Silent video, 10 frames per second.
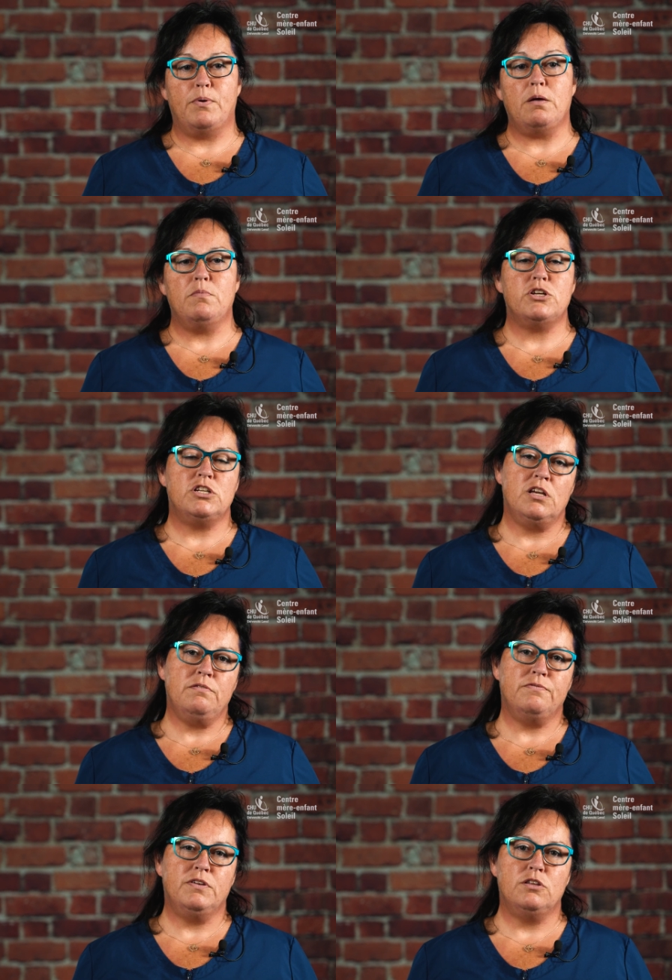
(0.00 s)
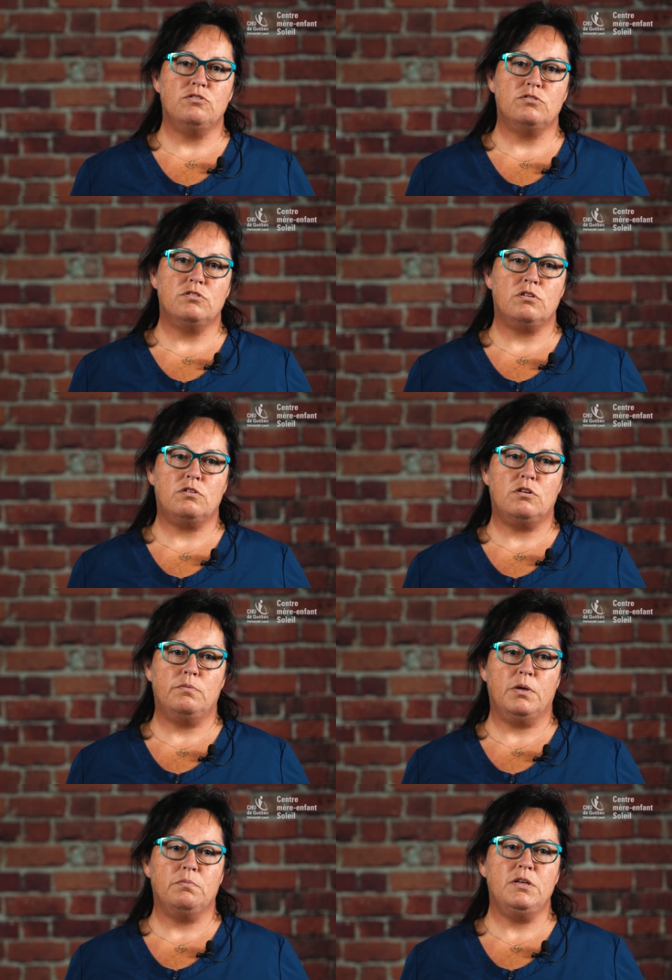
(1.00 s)
ma chef qui nous a
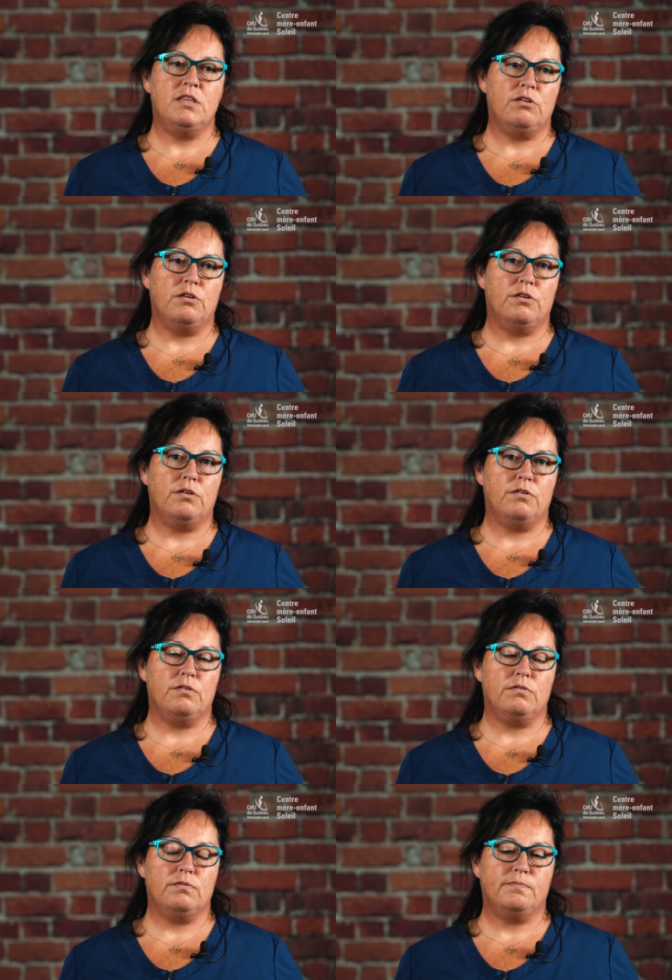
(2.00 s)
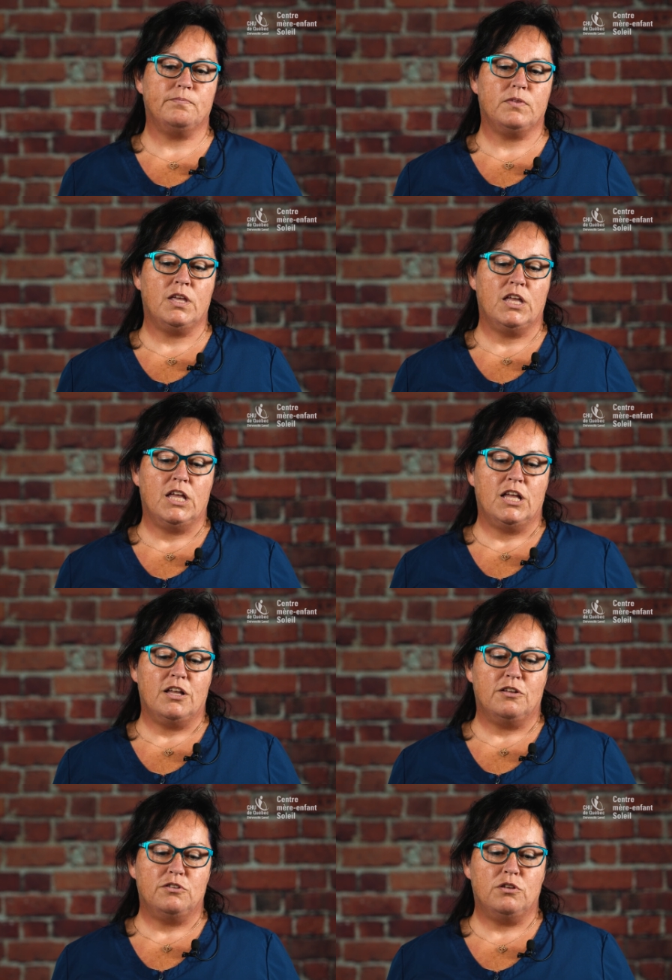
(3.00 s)
euh, permis de,
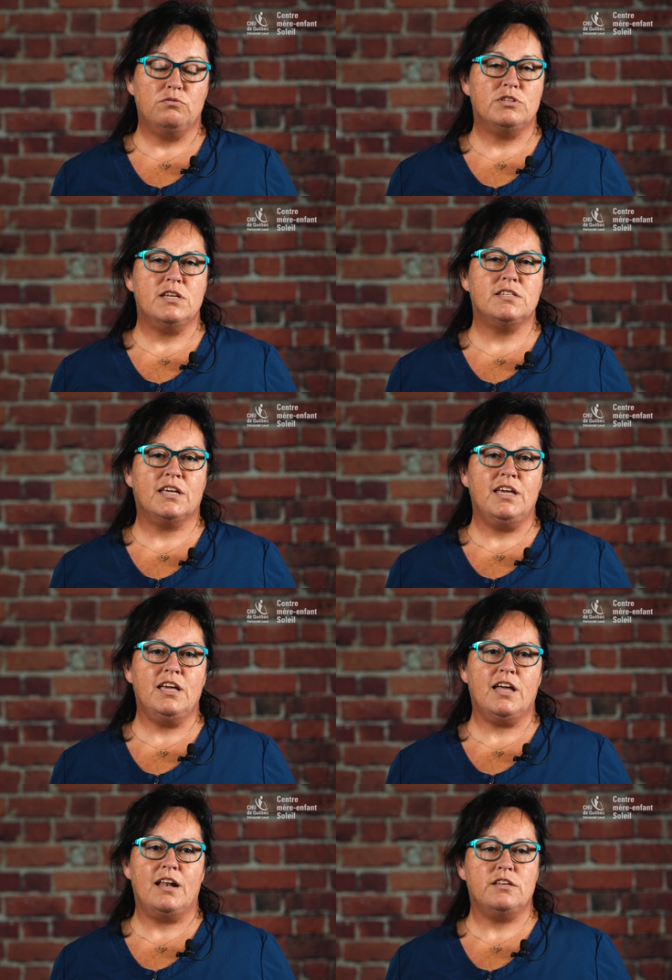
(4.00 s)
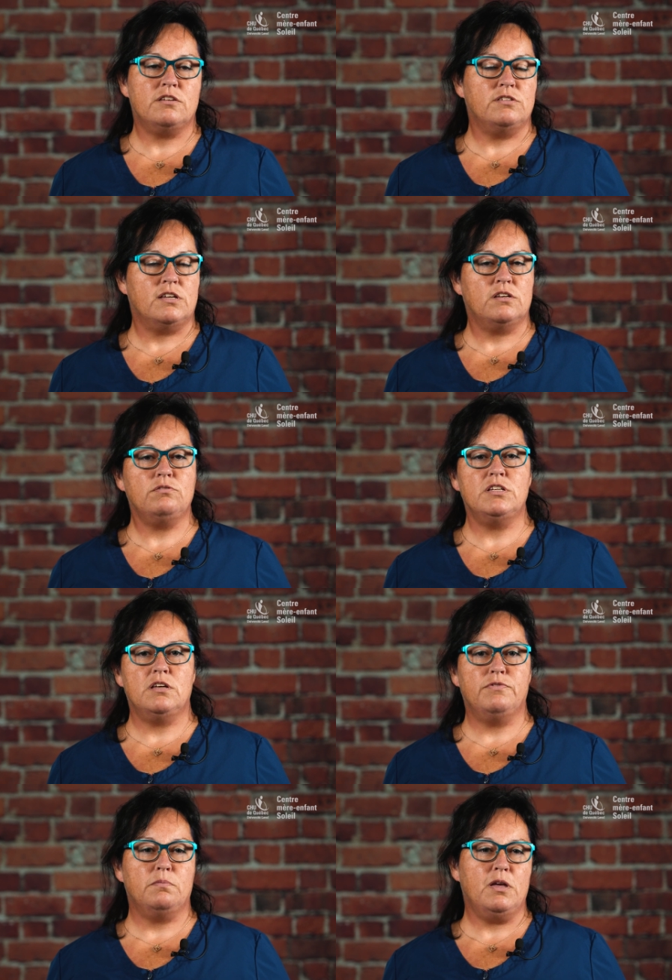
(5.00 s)
de nous inscrire à l'Association
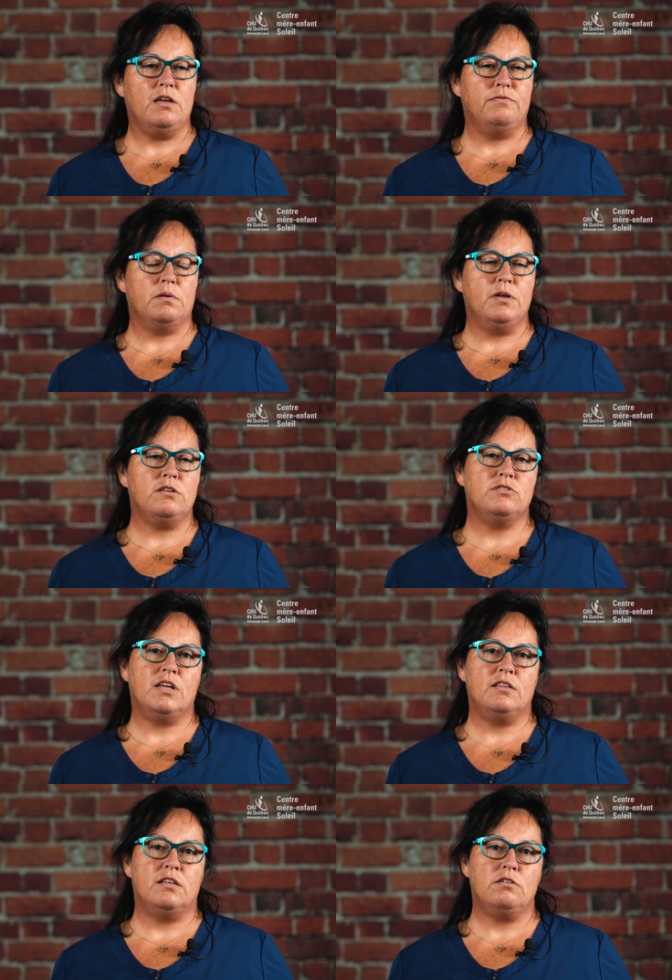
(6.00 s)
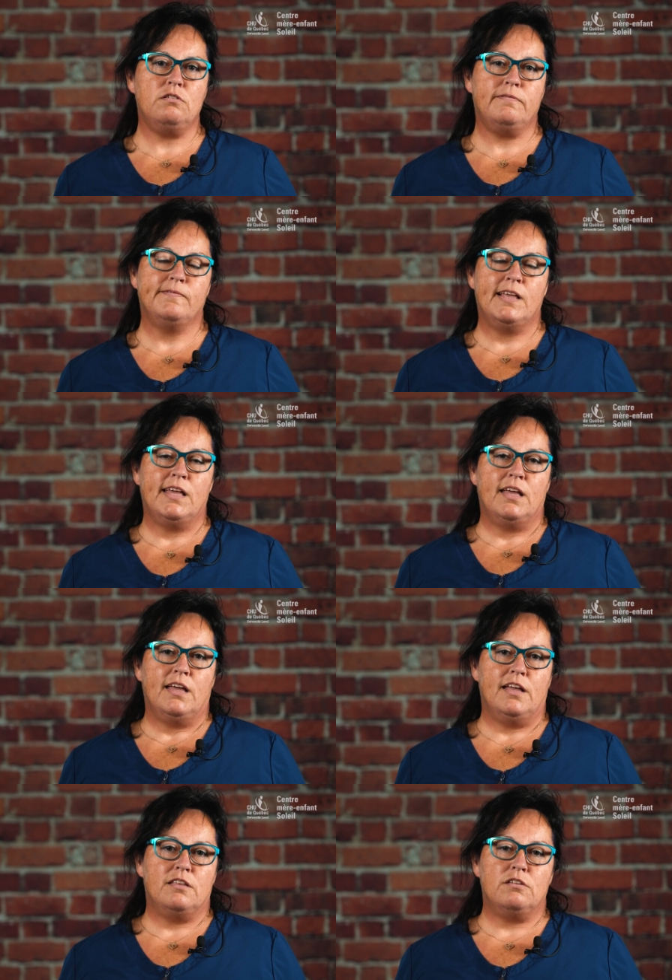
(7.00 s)
des infirmières et infirmières du Canada.
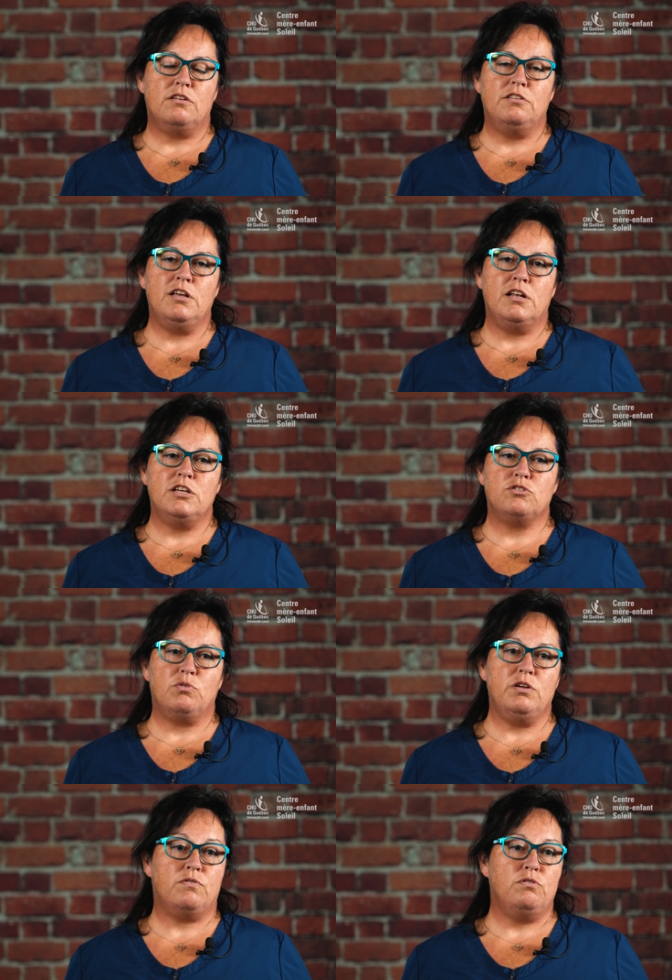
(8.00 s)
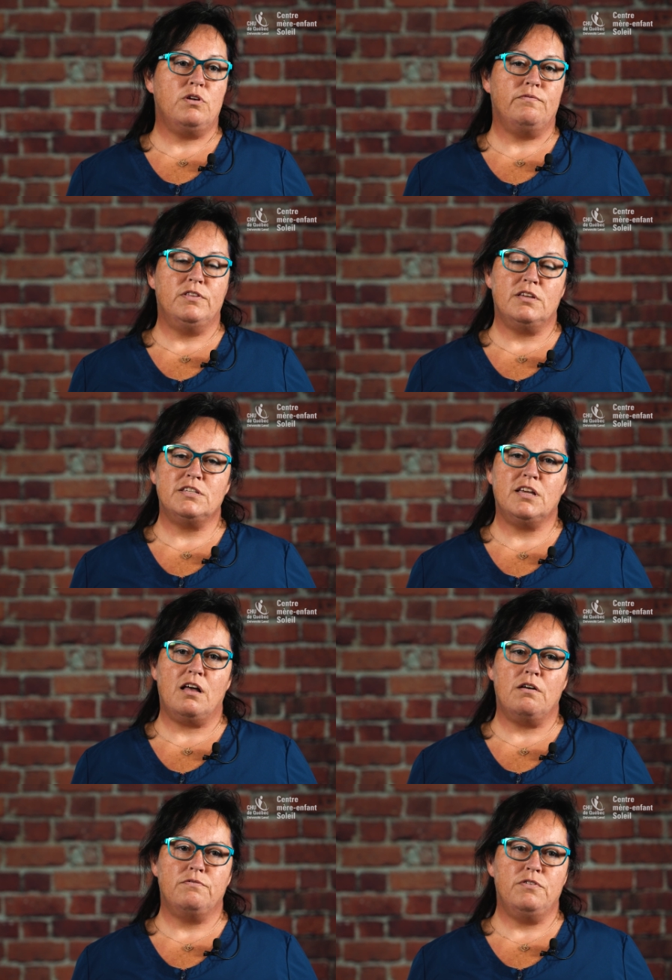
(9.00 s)
Étant donné que les soins évoluent à vitesse
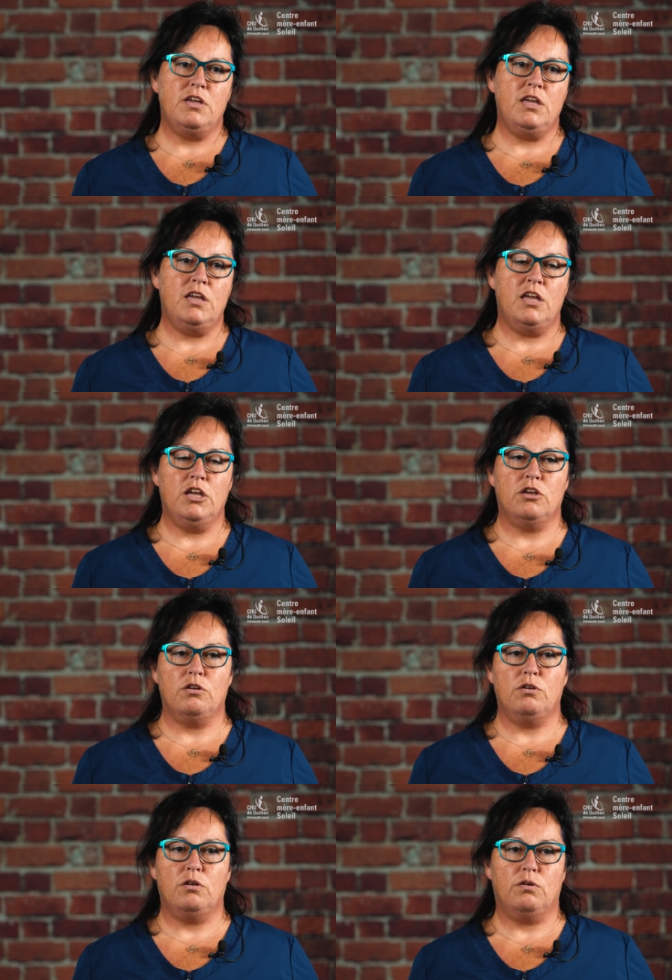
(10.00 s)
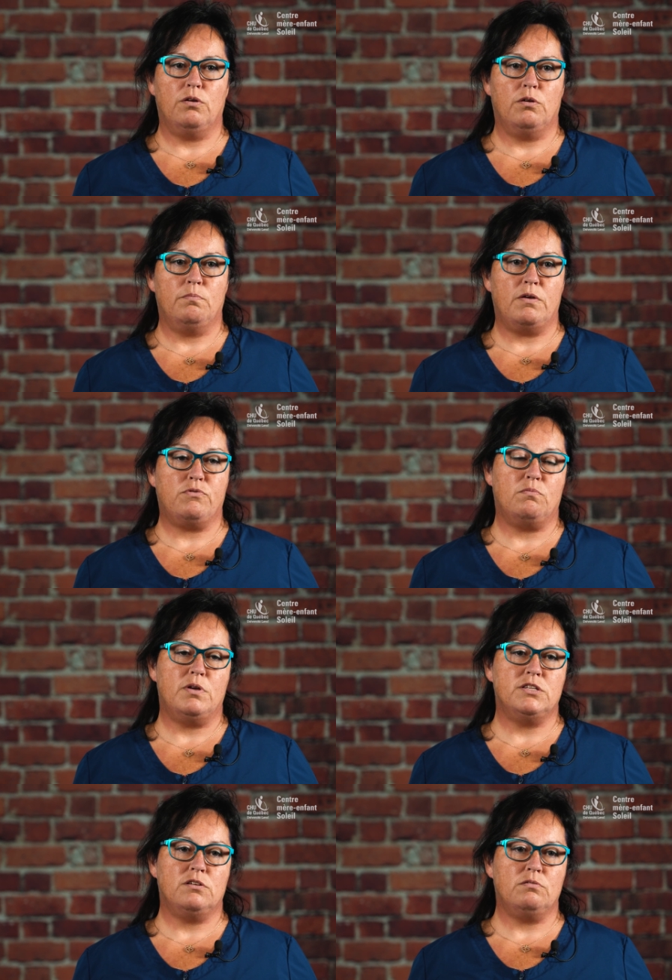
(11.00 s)
grand V et que euh, ma
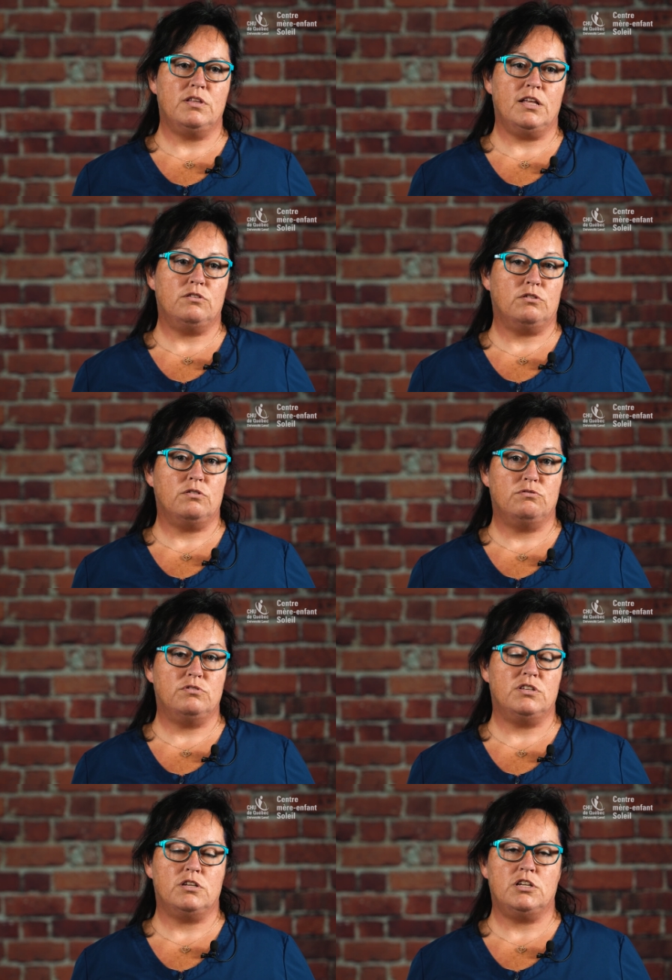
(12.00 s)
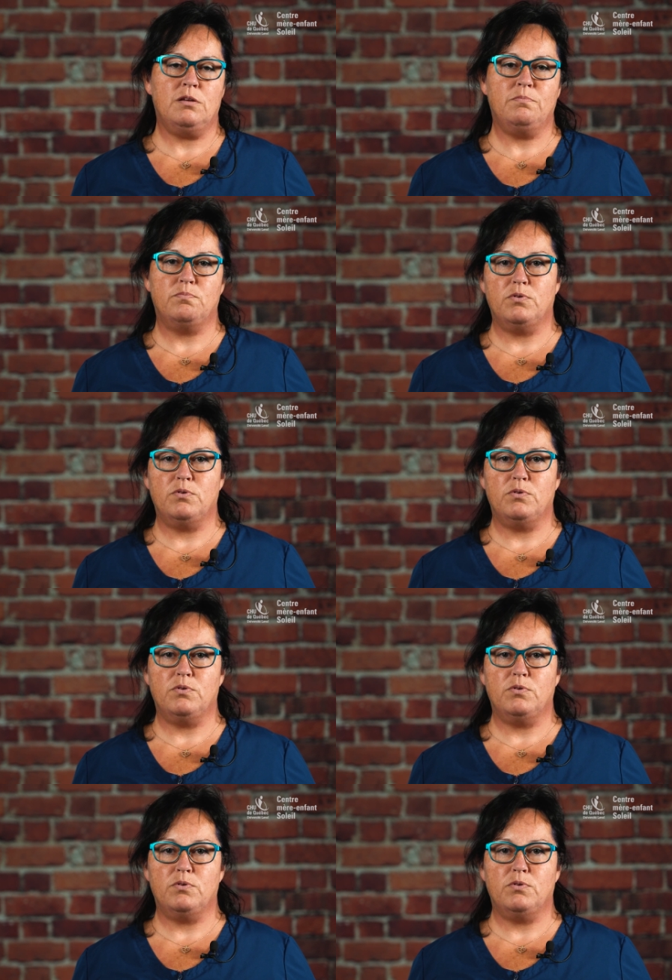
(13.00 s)
formation date euh, du cégep,